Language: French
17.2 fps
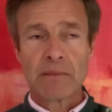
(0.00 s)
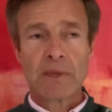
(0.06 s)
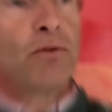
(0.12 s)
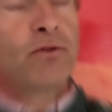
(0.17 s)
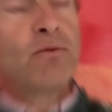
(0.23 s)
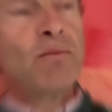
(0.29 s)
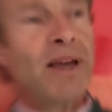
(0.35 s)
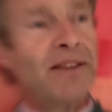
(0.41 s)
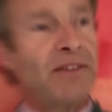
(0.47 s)

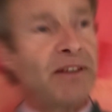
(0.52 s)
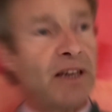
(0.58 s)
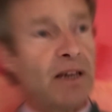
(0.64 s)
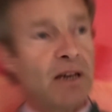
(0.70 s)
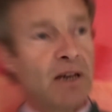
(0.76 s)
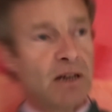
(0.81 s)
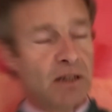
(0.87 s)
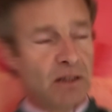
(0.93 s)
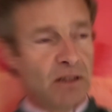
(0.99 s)
Vous
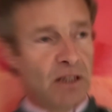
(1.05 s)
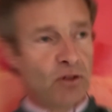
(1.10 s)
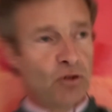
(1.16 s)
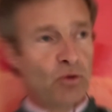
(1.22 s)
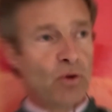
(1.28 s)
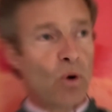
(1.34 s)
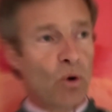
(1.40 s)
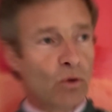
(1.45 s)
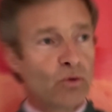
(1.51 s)
mettez des
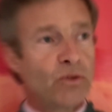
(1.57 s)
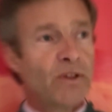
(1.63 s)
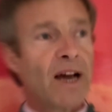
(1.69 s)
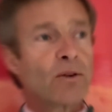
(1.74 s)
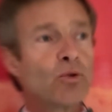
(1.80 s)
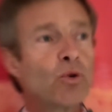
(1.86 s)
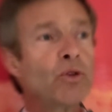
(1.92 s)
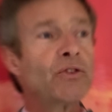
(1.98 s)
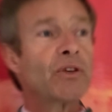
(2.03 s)
tuyaux en goutte à
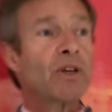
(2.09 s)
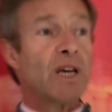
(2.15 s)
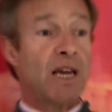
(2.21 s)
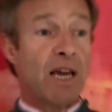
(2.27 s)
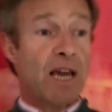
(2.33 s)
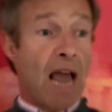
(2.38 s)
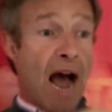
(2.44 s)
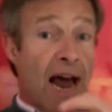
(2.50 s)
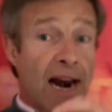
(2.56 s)
goutte,
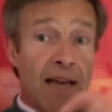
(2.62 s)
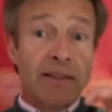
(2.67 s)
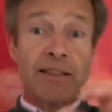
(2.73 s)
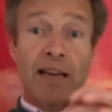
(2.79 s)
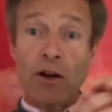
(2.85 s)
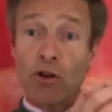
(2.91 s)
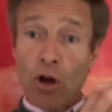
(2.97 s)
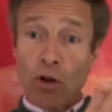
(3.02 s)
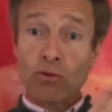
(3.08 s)
et à
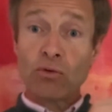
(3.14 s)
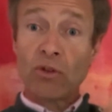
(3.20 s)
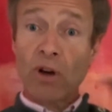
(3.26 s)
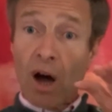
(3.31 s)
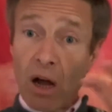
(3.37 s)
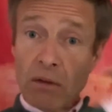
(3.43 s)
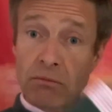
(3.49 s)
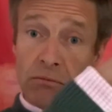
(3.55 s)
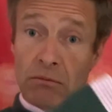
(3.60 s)
l'intérieur du
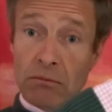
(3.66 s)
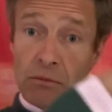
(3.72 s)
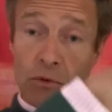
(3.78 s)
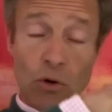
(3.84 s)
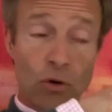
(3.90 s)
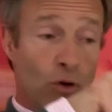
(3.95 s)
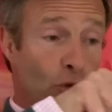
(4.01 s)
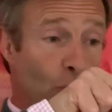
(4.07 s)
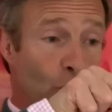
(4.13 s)
drain,
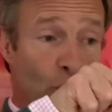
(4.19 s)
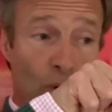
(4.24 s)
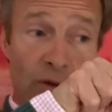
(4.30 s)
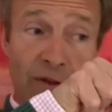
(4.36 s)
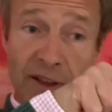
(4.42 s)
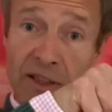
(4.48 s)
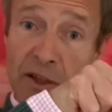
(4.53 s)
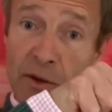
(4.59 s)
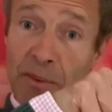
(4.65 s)
le tuyau va
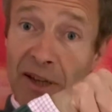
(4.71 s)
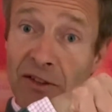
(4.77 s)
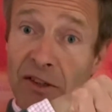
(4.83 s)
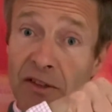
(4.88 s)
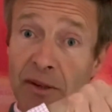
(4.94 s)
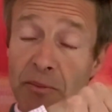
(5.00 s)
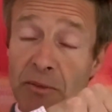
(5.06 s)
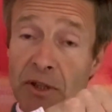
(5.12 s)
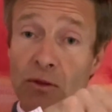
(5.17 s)
disperser
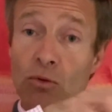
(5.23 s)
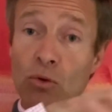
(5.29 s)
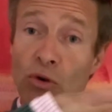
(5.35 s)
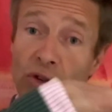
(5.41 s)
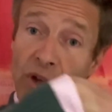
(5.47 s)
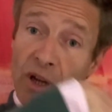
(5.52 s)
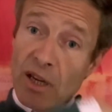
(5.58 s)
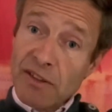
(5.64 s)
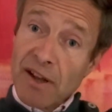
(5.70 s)
ces petites
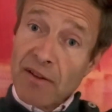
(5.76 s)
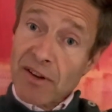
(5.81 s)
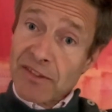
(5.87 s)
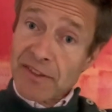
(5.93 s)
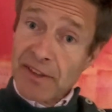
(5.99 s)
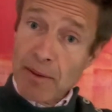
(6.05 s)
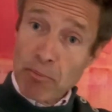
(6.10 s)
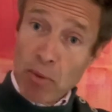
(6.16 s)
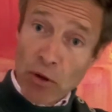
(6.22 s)
gouttes et ça va
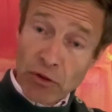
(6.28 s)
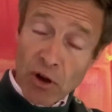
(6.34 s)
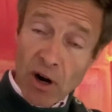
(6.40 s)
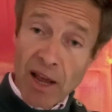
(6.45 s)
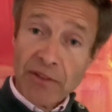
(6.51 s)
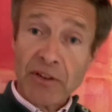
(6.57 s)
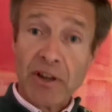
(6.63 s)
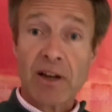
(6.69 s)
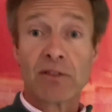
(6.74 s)
s'épandre dans
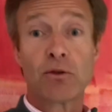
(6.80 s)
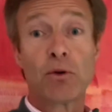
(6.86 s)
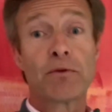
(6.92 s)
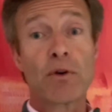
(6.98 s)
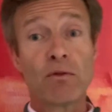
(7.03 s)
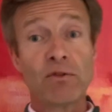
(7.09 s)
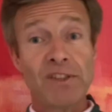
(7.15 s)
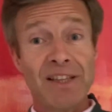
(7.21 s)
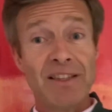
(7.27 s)
la terre. Sauf
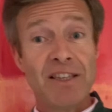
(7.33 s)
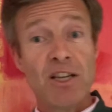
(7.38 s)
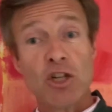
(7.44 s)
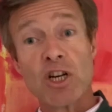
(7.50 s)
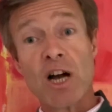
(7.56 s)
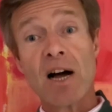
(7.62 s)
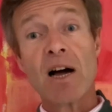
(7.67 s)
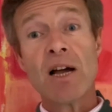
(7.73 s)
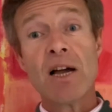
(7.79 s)
que vous êtes
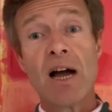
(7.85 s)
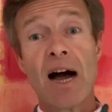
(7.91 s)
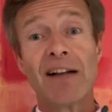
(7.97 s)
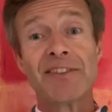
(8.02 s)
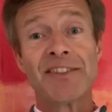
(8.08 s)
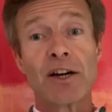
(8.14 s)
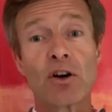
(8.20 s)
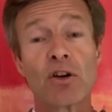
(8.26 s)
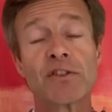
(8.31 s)
déjà à
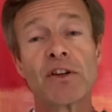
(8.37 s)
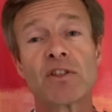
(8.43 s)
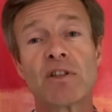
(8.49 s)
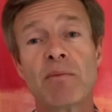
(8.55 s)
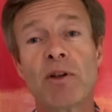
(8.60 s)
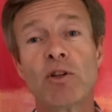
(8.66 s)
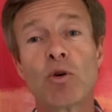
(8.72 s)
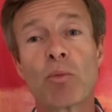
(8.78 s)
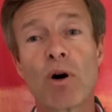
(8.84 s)
50
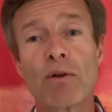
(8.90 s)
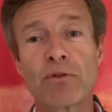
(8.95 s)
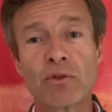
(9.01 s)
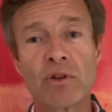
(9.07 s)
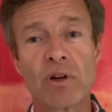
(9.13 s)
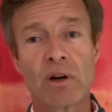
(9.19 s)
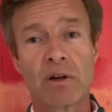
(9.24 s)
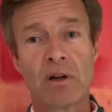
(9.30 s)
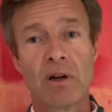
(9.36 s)
cm de
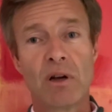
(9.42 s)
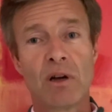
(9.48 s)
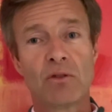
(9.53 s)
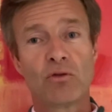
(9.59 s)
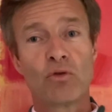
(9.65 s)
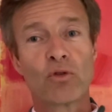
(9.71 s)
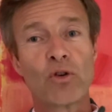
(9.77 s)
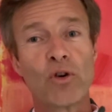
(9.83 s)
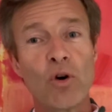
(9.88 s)
profondeur.
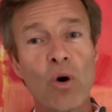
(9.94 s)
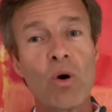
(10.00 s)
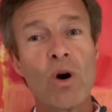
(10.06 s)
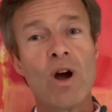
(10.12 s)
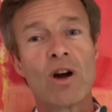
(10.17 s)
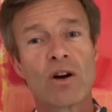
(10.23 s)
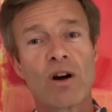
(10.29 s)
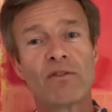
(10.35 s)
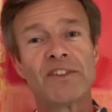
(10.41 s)
Donc l'eau,
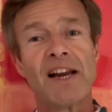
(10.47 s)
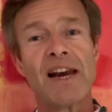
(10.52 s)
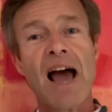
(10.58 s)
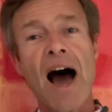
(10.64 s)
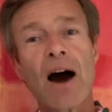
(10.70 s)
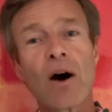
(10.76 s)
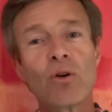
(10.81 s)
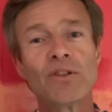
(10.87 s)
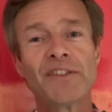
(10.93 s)
quand vous allez
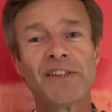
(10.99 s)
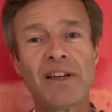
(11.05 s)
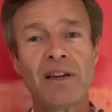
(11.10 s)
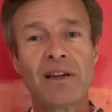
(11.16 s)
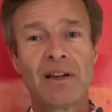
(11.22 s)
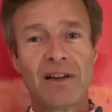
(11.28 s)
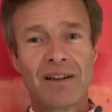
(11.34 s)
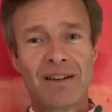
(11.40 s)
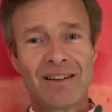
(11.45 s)
arroser
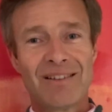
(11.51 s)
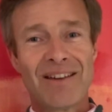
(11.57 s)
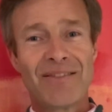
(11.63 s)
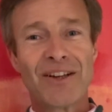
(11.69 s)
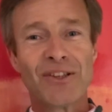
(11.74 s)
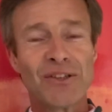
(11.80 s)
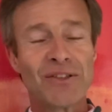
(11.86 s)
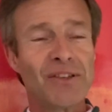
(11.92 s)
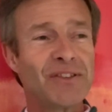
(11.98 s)
euh, avec
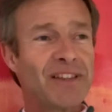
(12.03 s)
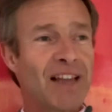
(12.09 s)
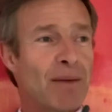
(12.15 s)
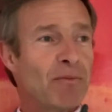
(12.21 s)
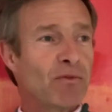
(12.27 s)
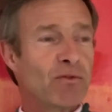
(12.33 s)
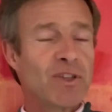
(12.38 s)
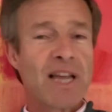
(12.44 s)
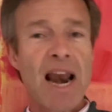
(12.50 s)
ce
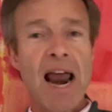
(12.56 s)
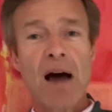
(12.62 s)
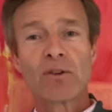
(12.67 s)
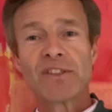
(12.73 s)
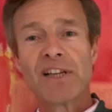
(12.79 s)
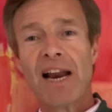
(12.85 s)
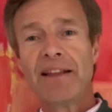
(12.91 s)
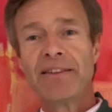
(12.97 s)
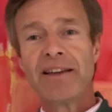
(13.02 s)
système, vous allez
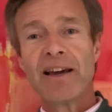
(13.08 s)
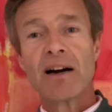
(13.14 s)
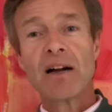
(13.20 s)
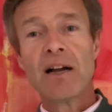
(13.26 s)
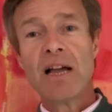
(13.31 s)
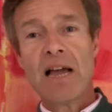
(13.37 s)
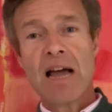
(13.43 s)
arroser la terre